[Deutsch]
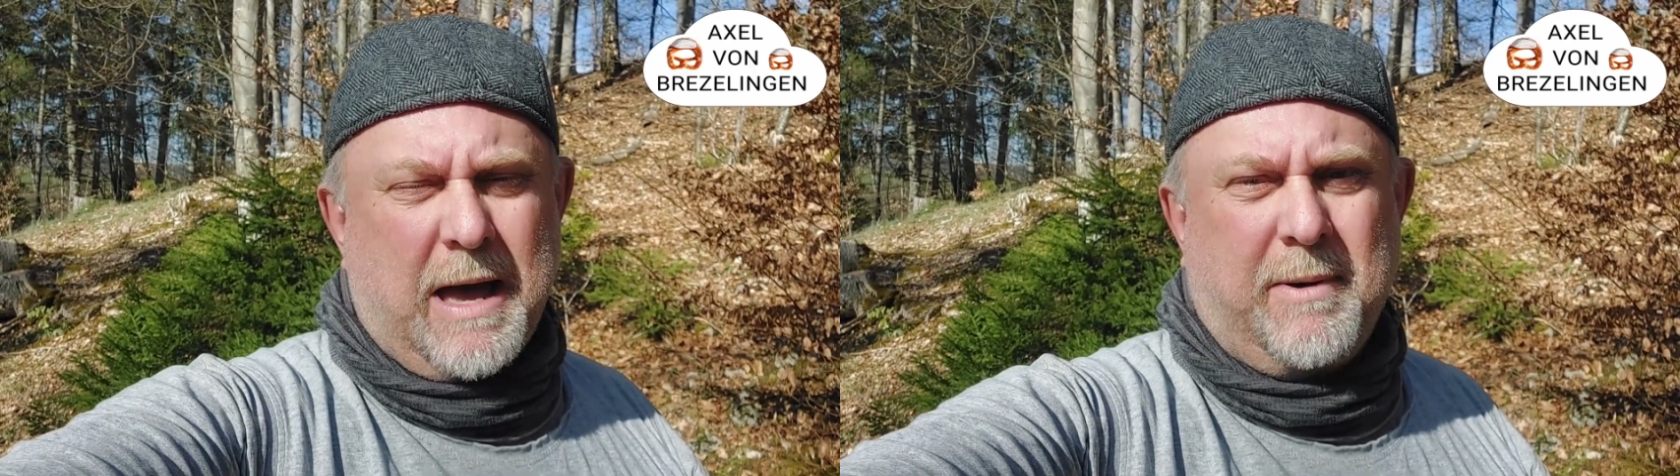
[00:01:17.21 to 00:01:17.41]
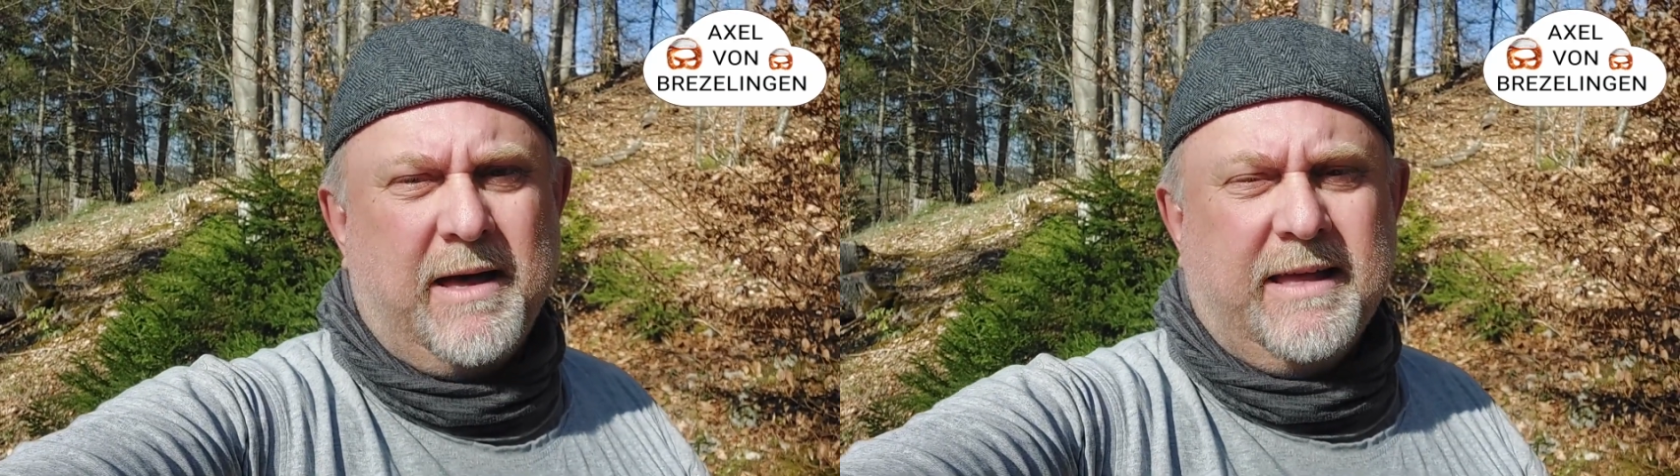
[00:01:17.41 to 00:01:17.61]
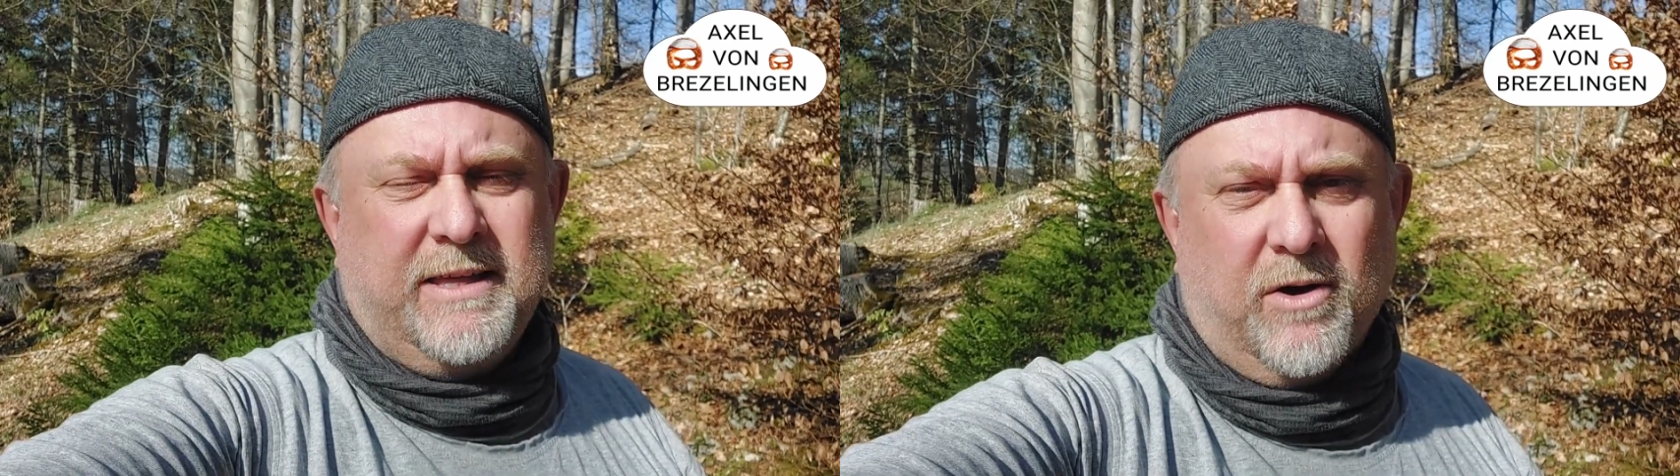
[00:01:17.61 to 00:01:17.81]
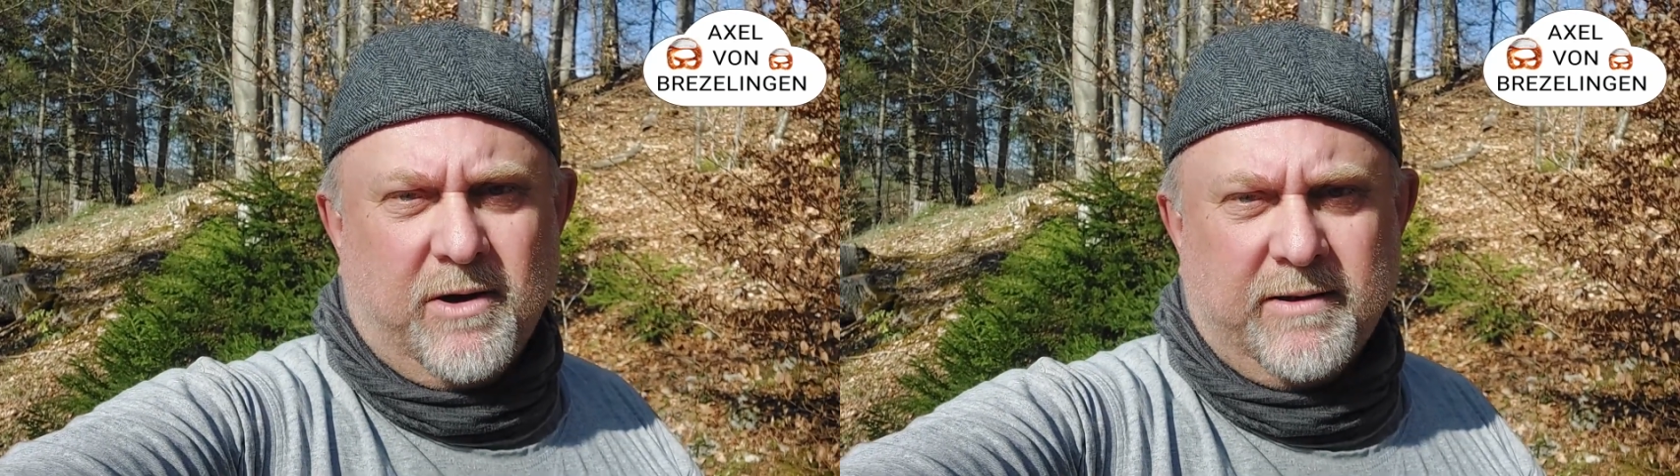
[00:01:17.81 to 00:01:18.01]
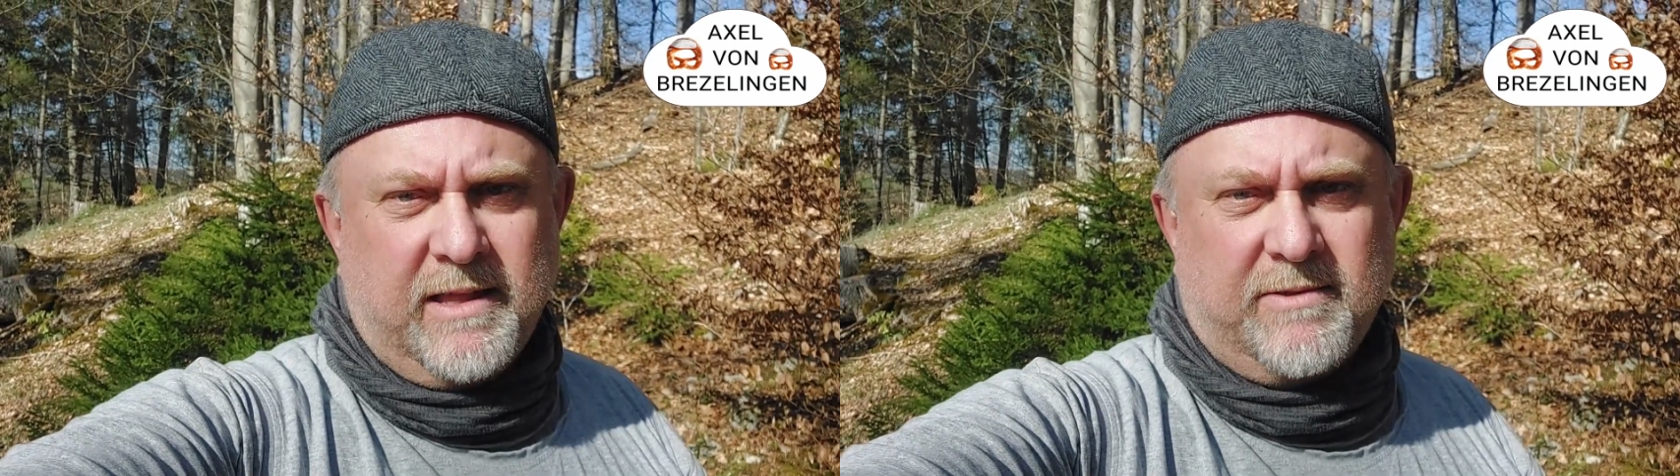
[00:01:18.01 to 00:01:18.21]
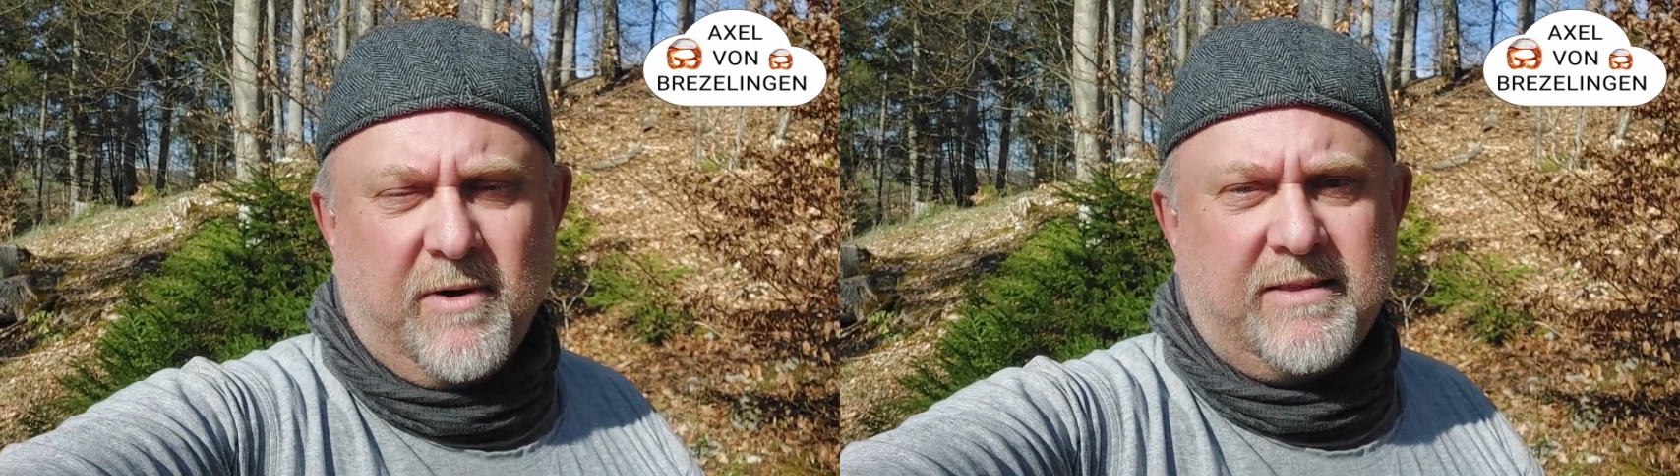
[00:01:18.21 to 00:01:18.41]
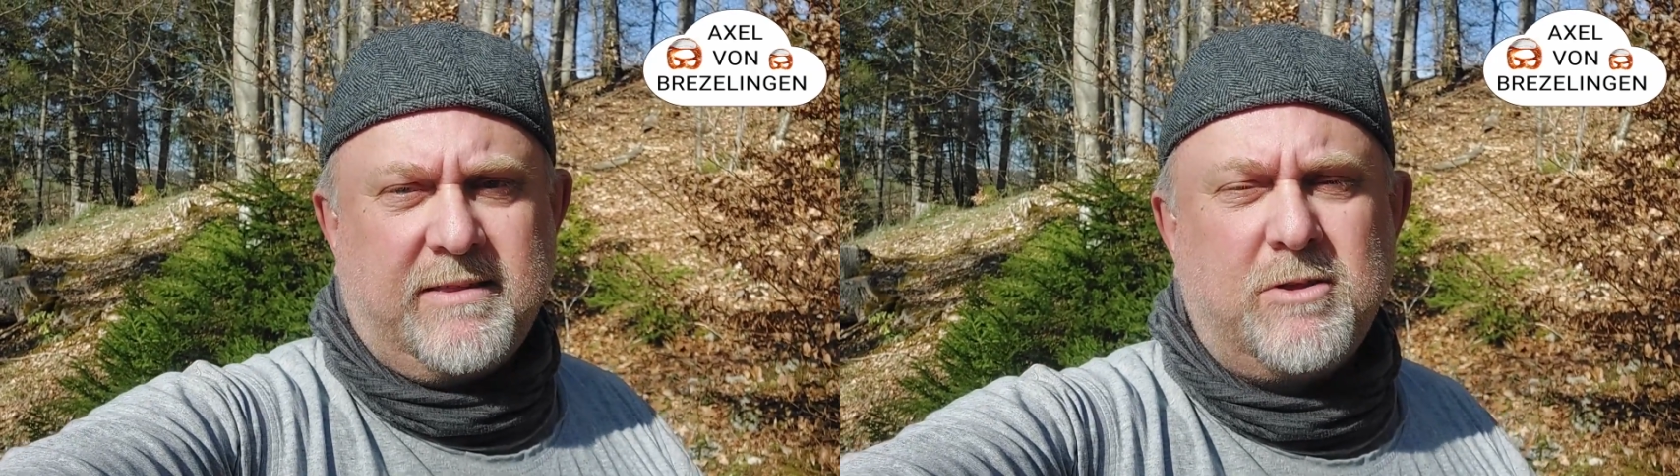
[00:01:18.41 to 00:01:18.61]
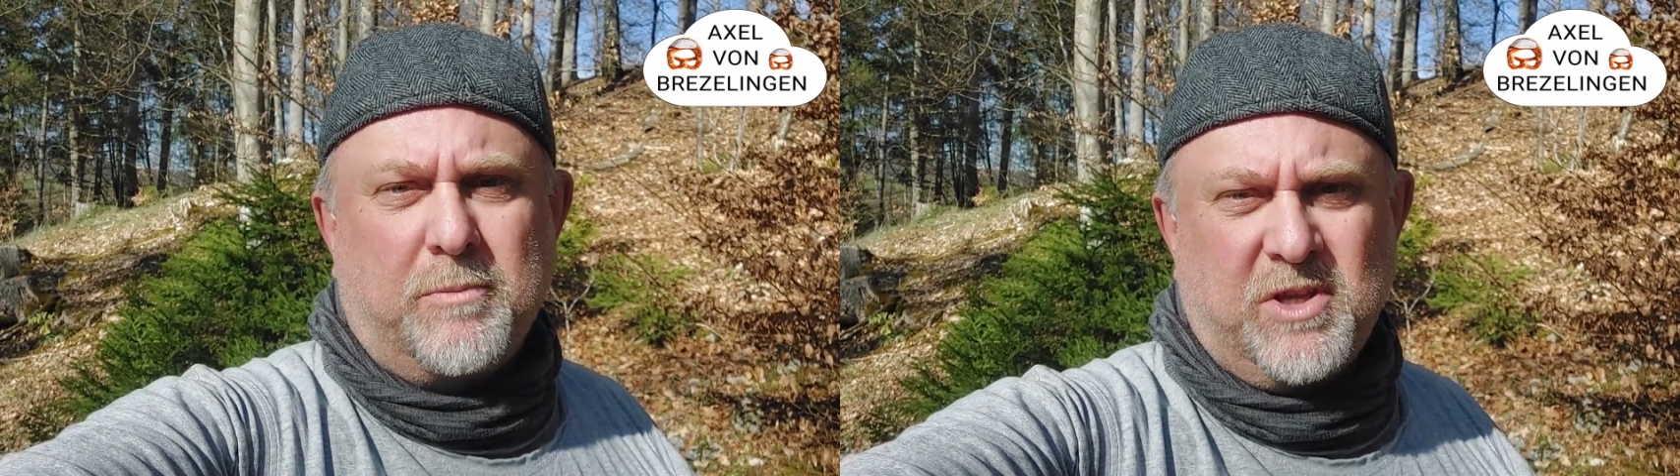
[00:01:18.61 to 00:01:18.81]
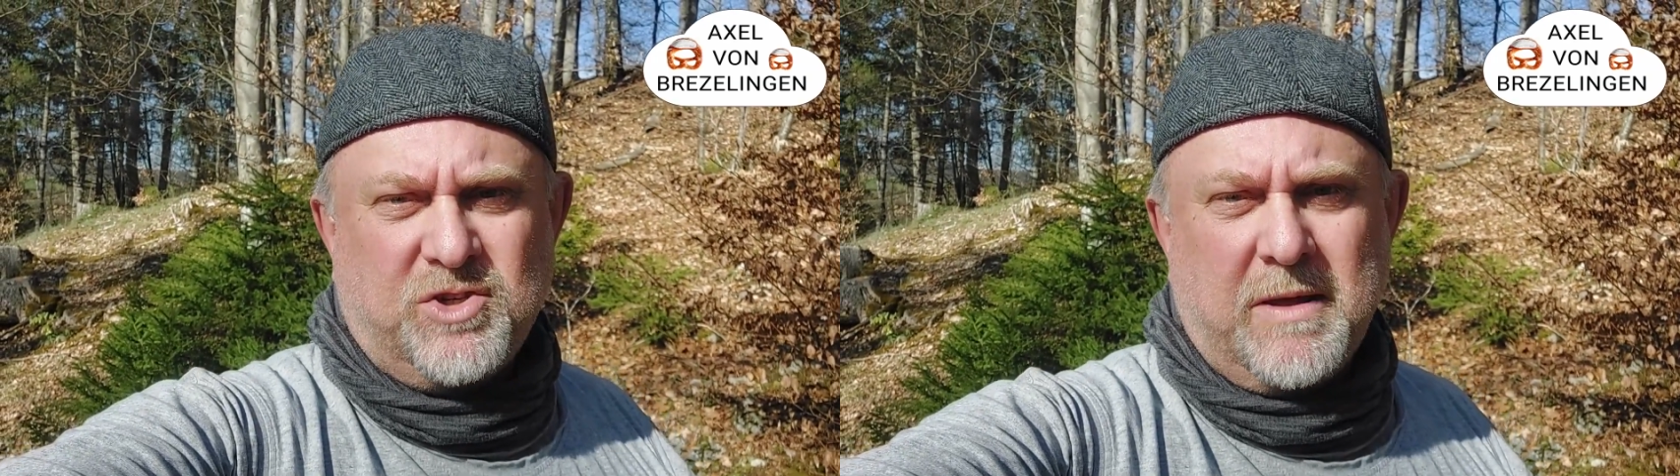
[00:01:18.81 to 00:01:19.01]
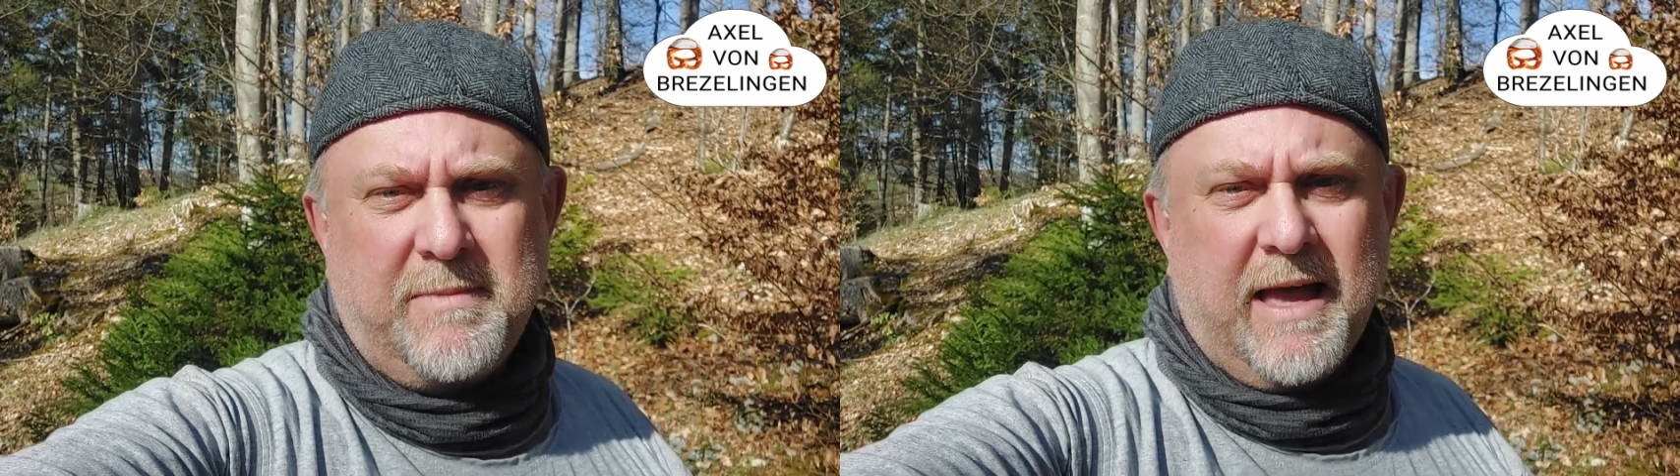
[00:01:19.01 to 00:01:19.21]
Aber ja, das weiß ich nicht, ob das
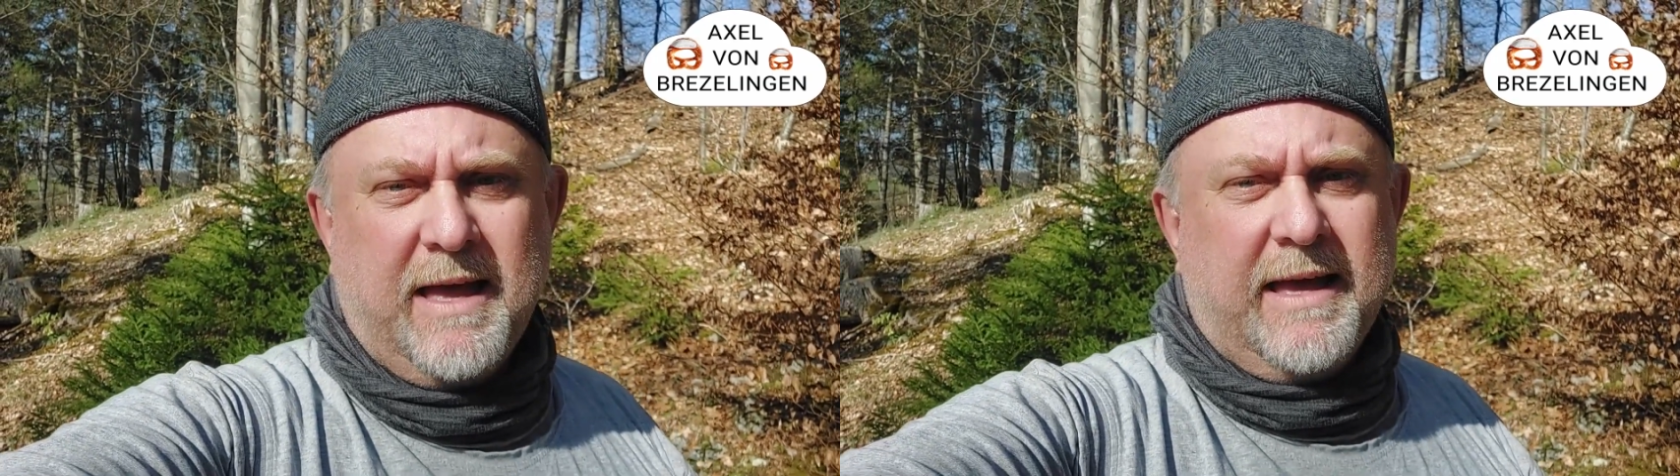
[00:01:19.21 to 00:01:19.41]
stimmt.